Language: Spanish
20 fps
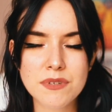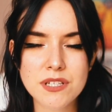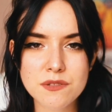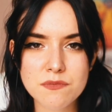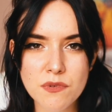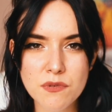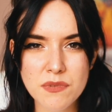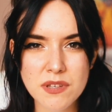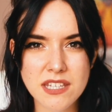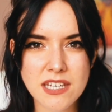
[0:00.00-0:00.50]

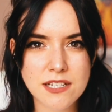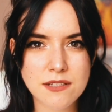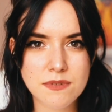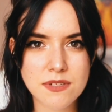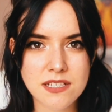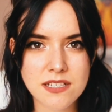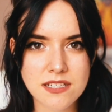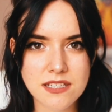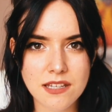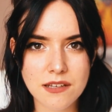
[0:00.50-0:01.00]
mismo, mientras
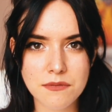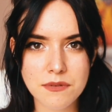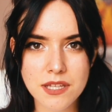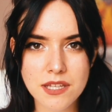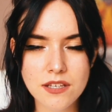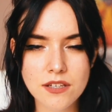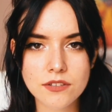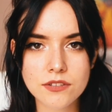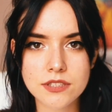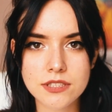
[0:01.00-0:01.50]
veis este
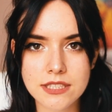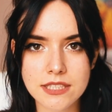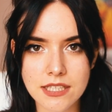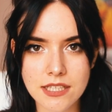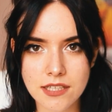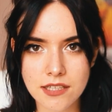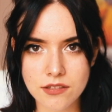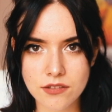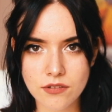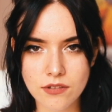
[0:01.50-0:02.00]
vídeo,
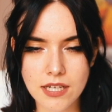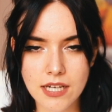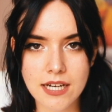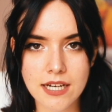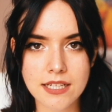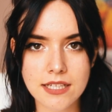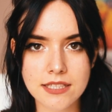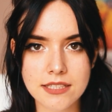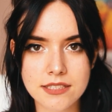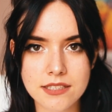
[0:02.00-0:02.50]
si
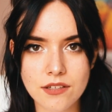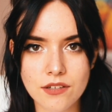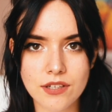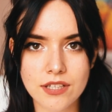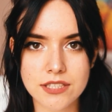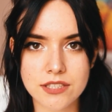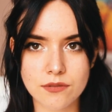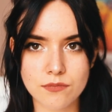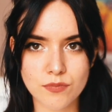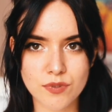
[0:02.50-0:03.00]
tocáis lo
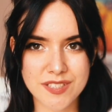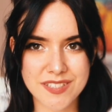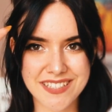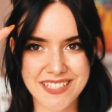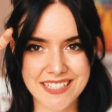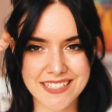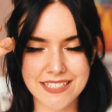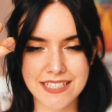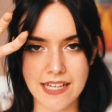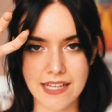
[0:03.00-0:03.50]
que son
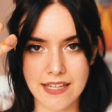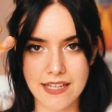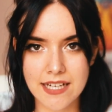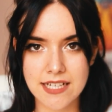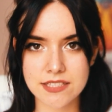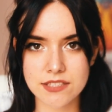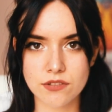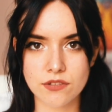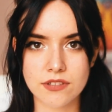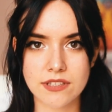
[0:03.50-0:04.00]
vuestras
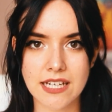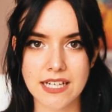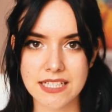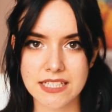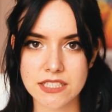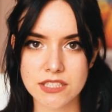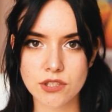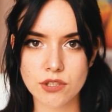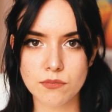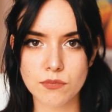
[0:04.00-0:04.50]
caderas,
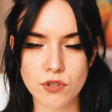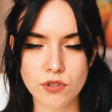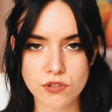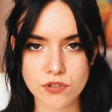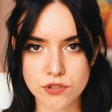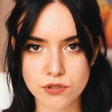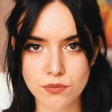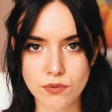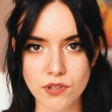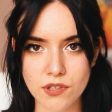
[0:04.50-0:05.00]
notáis como
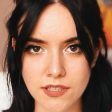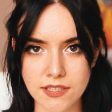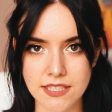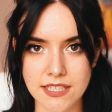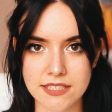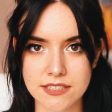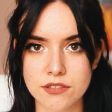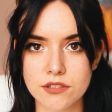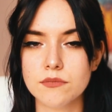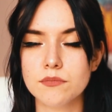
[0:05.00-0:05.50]
dos
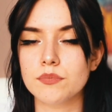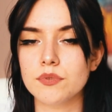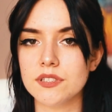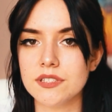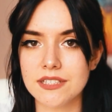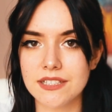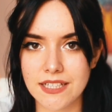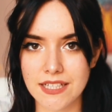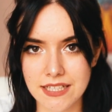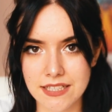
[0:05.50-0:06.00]
bolitas, ¿no?
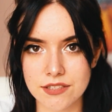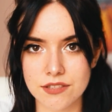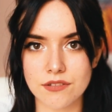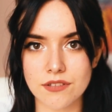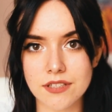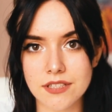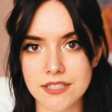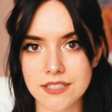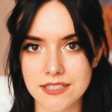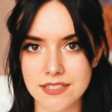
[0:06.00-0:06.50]
Pues
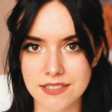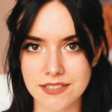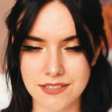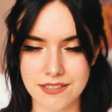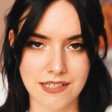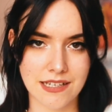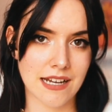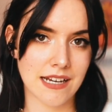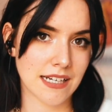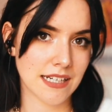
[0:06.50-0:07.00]
eso es
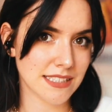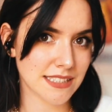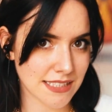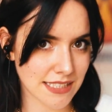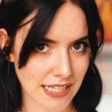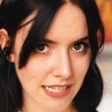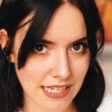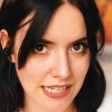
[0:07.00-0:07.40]
la cresta